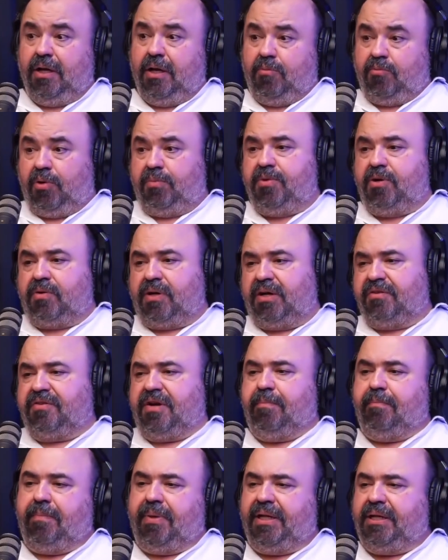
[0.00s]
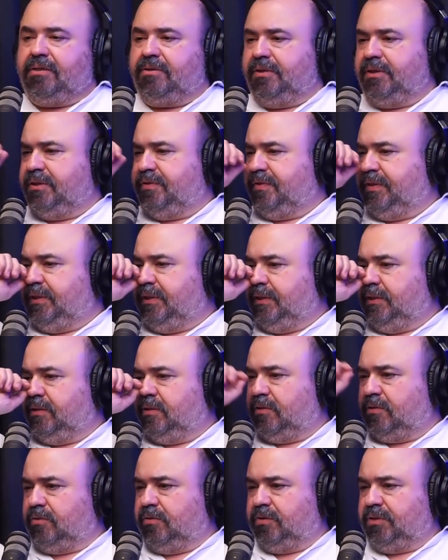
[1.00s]
O problema é o cara ficar preso nesse fetiche.
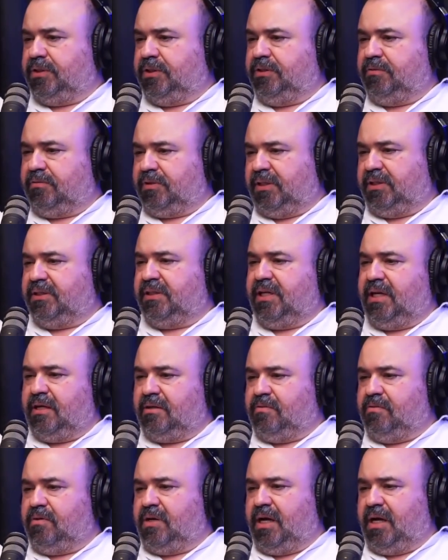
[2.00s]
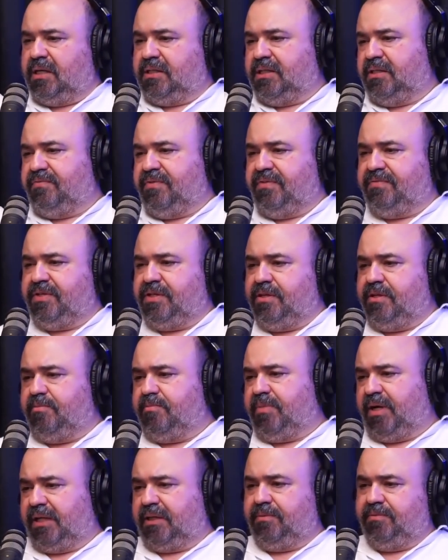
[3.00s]
Só consigo transar com o cara se ele tiver vestido
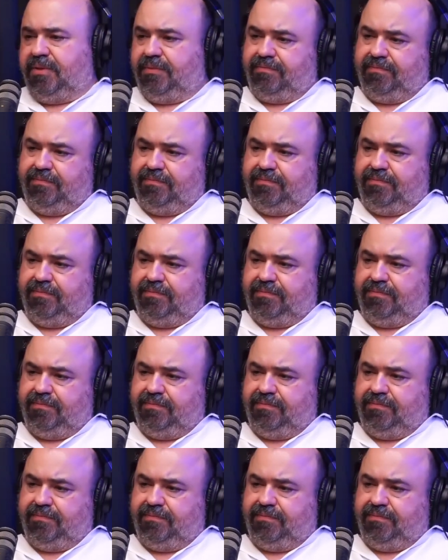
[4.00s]
de Batman.